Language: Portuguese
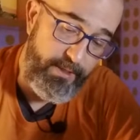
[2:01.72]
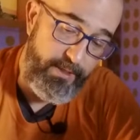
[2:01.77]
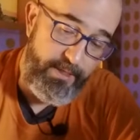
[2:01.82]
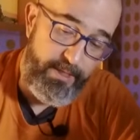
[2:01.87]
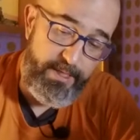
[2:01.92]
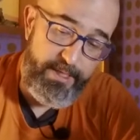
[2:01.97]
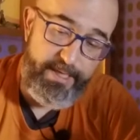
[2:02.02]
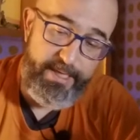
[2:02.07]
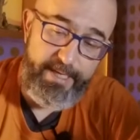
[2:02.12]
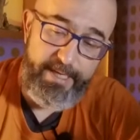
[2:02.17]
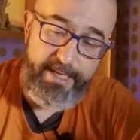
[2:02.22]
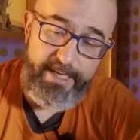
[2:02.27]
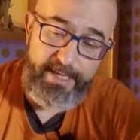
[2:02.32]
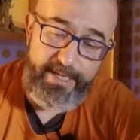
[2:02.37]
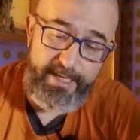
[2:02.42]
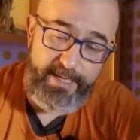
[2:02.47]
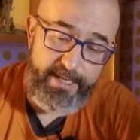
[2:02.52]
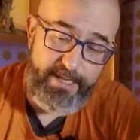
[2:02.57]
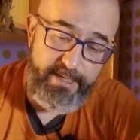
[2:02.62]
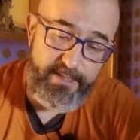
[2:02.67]

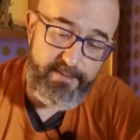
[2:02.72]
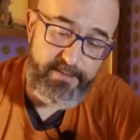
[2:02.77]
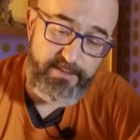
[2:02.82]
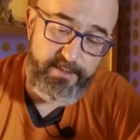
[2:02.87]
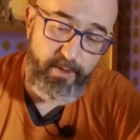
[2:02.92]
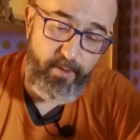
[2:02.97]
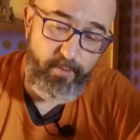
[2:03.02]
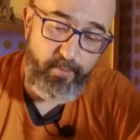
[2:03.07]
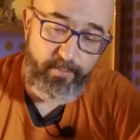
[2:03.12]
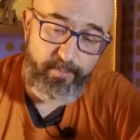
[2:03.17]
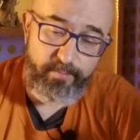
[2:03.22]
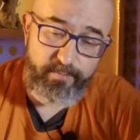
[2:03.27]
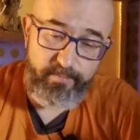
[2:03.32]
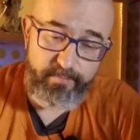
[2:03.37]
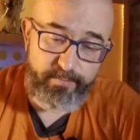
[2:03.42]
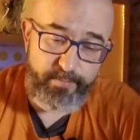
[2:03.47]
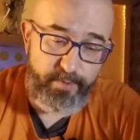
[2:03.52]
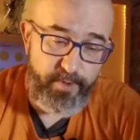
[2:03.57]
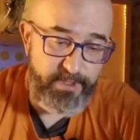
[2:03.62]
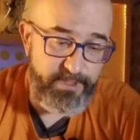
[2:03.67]
é, se é um, um,
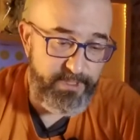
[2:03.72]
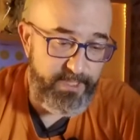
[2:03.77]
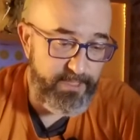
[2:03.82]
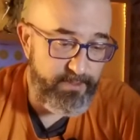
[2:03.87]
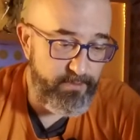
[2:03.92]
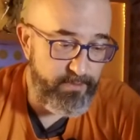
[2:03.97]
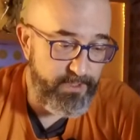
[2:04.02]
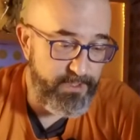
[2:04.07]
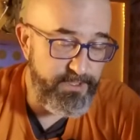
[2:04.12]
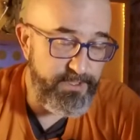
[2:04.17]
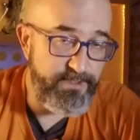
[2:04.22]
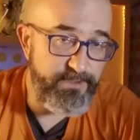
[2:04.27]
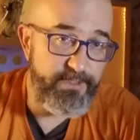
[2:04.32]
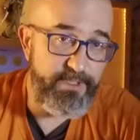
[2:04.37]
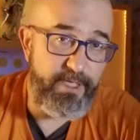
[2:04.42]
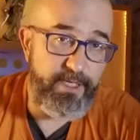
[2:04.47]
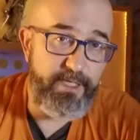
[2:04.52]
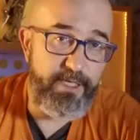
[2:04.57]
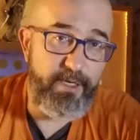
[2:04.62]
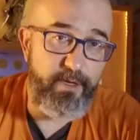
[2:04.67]
projeto que a gente
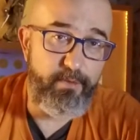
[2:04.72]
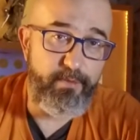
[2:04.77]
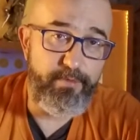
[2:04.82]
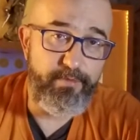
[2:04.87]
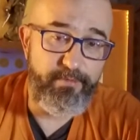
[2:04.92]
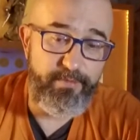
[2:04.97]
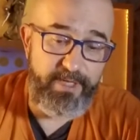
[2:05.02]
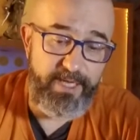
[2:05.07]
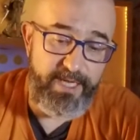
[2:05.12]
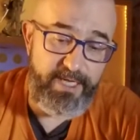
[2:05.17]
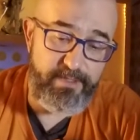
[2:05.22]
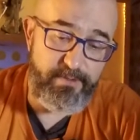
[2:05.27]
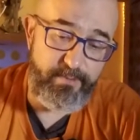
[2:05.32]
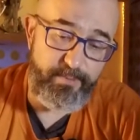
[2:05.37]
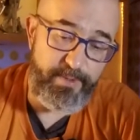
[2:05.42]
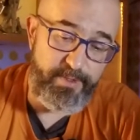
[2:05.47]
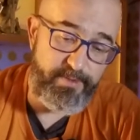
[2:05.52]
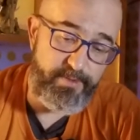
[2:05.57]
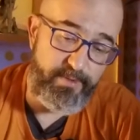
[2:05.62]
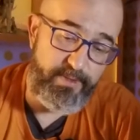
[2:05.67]
tem que criar um universo, um
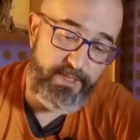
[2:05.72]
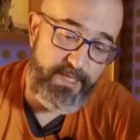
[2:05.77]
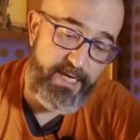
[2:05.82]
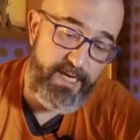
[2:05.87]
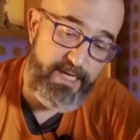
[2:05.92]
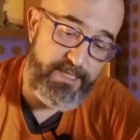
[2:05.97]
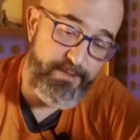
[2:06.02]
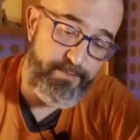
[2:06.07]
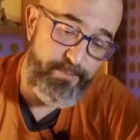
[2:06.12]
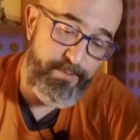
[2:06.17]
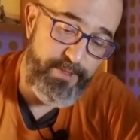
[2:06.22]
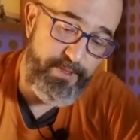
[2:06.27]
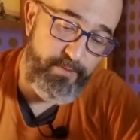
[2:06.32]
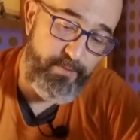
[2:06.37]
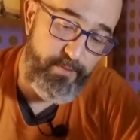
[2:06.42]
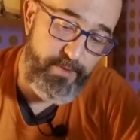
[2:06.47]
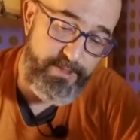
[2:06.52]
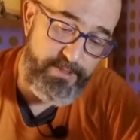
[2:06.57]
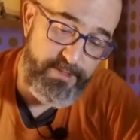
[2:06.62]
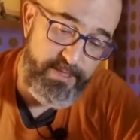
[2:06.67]
personagem, a primeira
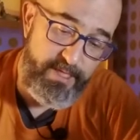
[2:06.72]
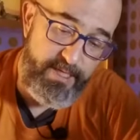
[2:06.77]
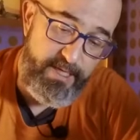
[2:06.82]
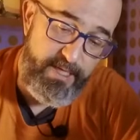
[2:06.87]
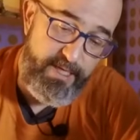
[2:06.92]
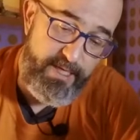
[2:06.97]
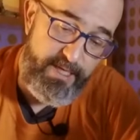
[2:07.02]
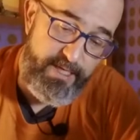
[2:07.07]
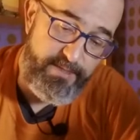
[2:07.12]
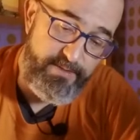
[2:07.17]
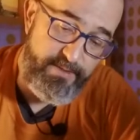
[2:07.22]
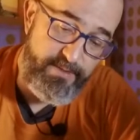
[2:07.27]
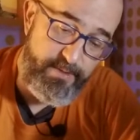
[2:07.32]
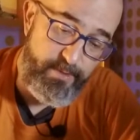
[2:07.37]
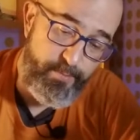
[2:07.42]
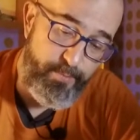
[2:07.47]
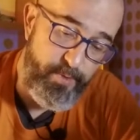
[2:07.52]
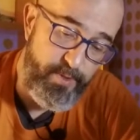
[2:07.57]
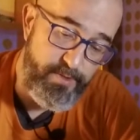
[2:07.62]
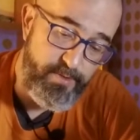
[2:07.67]
coisa, às vezes eu
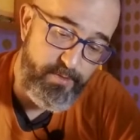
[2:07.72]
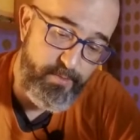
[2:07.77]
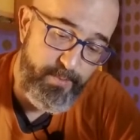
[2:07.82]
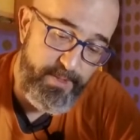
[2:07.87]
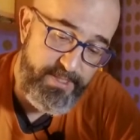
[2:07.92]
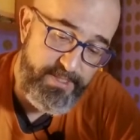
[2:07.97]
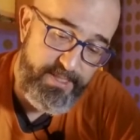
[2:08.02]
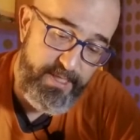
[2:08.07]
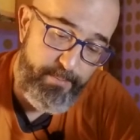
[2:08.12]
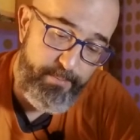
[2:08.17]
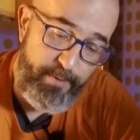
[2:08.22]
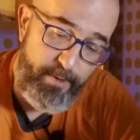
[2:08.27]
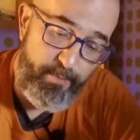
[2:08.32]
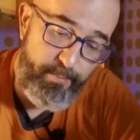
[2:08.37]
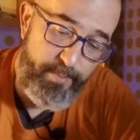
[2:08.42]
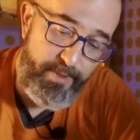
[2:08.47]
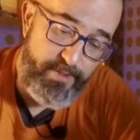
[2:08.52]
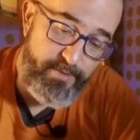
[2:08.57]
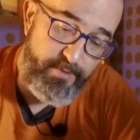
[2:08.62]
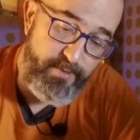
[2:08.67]
posso começar pelo
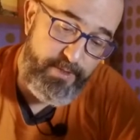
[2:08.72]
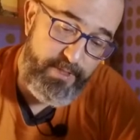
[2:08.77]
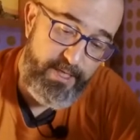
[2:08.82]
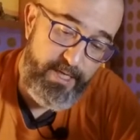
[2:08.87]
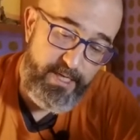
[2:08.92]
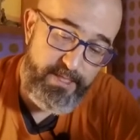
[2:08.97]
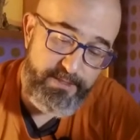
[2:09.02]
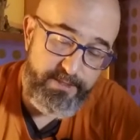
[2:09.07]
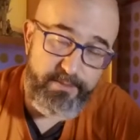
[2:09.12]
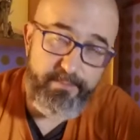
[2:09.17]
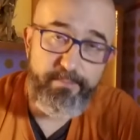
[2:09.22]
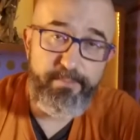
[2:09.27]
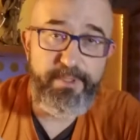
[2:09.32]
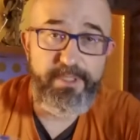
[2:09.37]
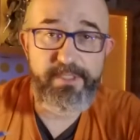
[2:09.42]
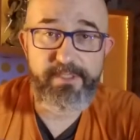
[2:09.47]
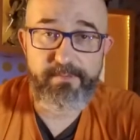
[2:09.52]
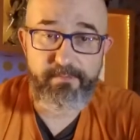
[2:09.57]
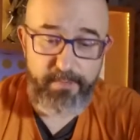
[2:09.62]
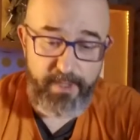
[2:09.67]
personagem
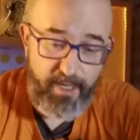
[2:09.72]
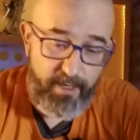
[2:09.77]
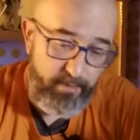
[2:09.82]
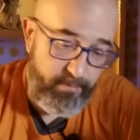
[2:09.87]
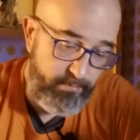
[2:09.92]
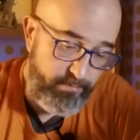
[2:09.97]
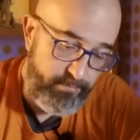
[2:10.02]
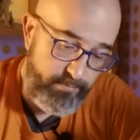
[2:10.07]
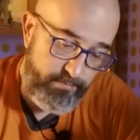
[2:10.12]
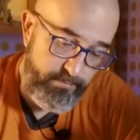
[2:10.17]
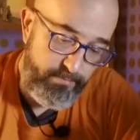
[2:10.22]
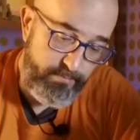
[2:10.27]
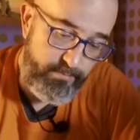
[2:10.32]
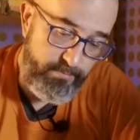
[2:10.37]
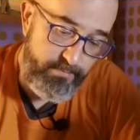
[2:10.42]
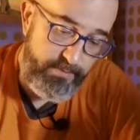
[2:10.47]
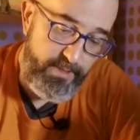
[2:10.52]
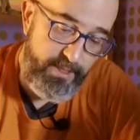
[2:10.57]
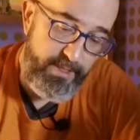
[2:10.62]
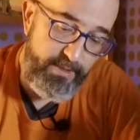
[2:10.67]
principal,
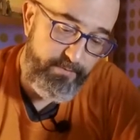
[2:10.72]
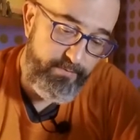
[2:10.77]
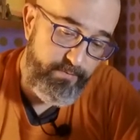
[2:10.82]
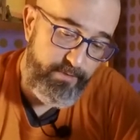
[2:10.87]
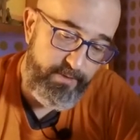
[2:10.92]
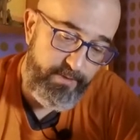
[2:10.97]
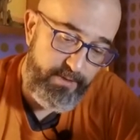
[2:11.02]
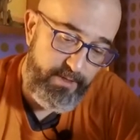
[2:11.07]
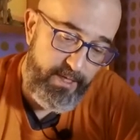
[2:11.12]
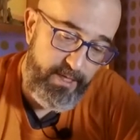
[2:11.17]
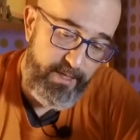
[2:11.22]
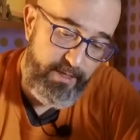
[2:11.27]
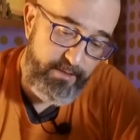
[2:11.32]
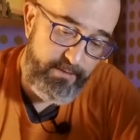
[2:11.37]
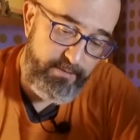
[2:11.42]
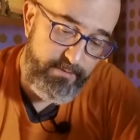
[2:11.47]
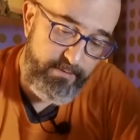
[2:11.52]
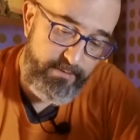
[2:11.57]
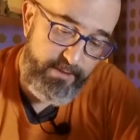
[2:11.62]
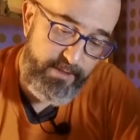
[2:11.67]
né? Claro,
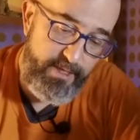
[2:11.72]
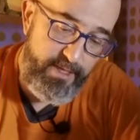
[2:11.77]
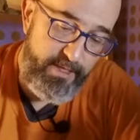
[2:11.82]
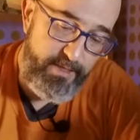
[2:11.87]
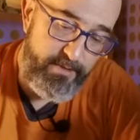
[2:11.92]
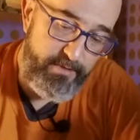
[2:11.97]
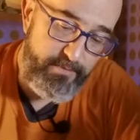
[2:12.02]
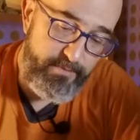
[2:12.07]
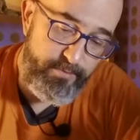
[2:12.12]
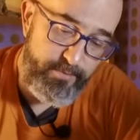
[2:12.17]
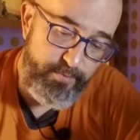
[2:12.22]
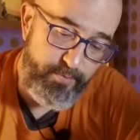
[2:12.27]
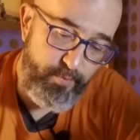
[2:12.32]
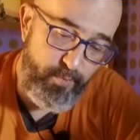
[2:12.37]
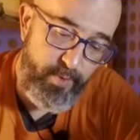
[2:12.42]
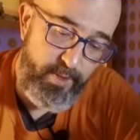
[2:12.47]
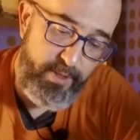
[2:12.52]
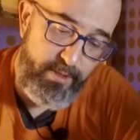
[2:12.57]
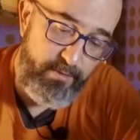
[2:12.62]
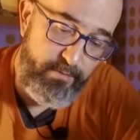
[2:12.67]
que é
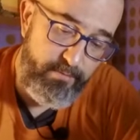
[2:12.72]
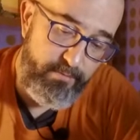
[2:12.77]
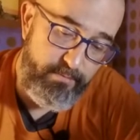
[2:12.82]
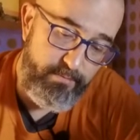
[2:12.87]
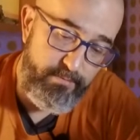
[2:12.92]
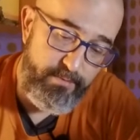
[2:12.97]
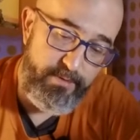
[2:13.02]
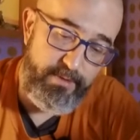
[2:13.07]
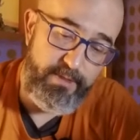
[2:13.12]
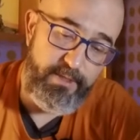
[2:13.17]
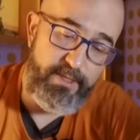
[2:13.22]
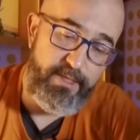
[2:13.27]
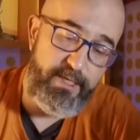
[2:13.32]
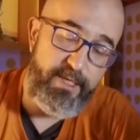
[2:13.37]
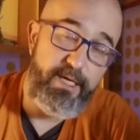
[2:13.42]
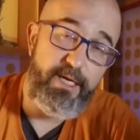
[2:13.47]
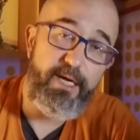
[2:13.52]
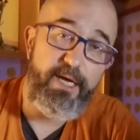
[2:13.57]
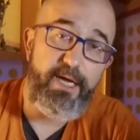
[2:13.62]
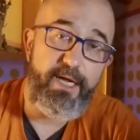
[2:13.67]
João.
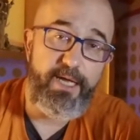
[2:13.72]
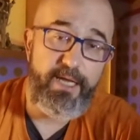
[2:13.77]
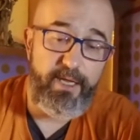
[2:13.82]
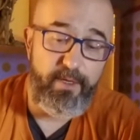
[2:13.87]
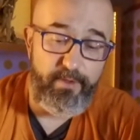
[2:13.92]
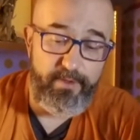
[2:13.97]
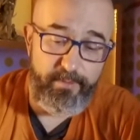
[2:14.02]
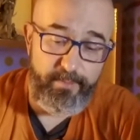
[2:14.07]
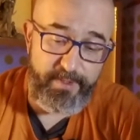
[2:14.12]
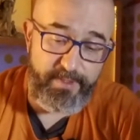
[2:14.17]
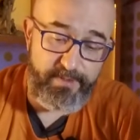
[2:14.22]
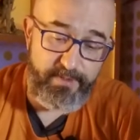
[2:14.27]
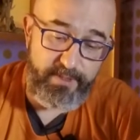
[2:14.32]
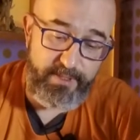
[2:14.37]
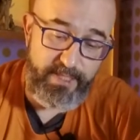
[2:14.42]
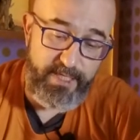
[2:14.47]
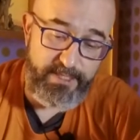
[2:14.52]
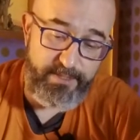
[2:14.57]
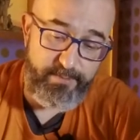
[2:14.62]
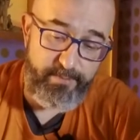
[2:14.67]
Aí é outro
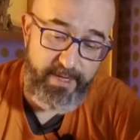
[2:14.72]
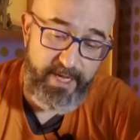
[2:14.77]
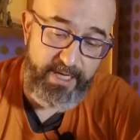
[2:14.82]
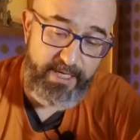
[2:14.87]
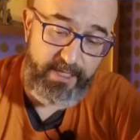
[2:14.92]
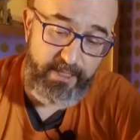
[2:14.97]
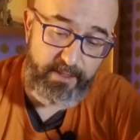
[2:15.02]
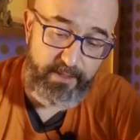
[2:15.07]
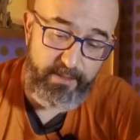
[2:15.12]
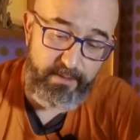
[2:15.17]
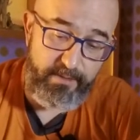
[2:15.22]
personagem, Maria